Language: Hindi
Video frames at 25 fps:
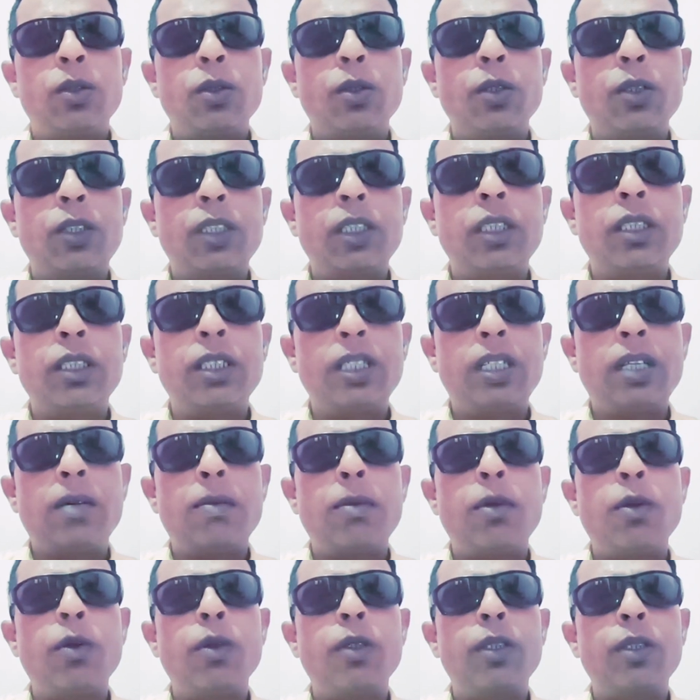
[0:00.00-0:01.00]
तो दो तीन दिन
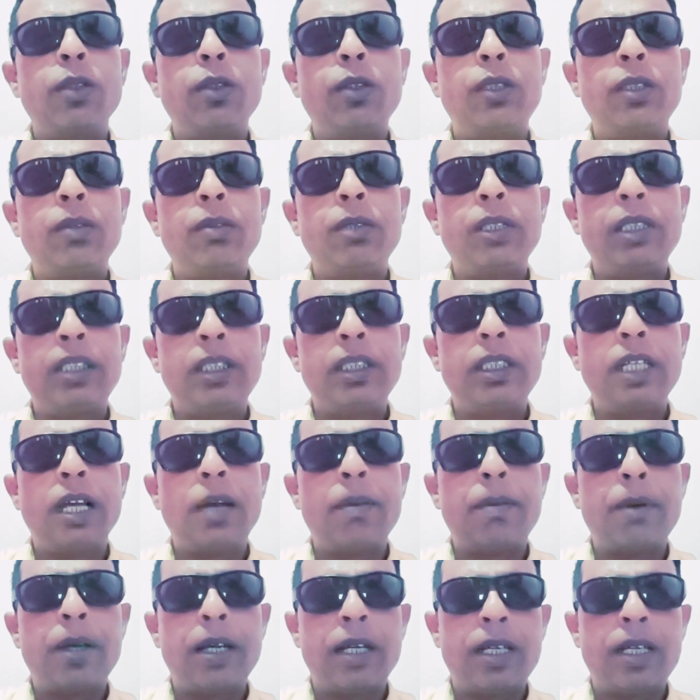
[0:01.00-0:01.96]
हम लोग ड्यूटी भी नहीं जा